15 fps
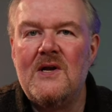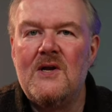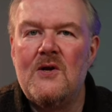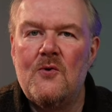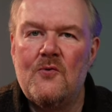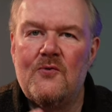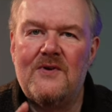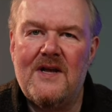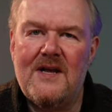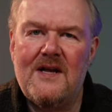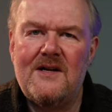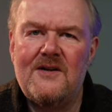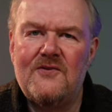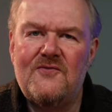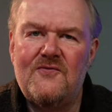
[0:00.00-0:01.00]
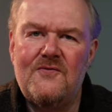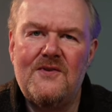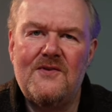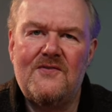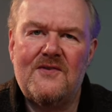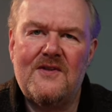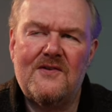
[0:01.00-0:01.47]
Und ähnlich wie es
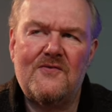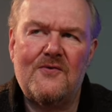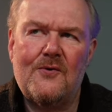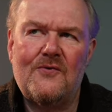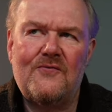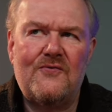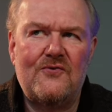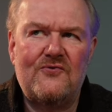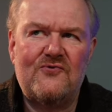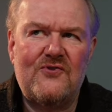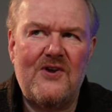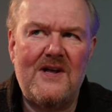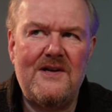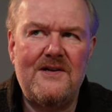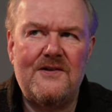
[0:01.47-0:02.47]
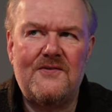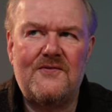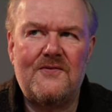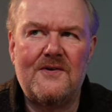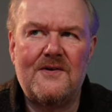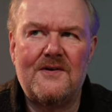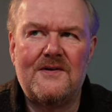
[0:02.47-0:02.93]
das auch für Shellys äh,
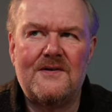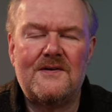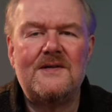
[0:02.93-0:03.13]
äh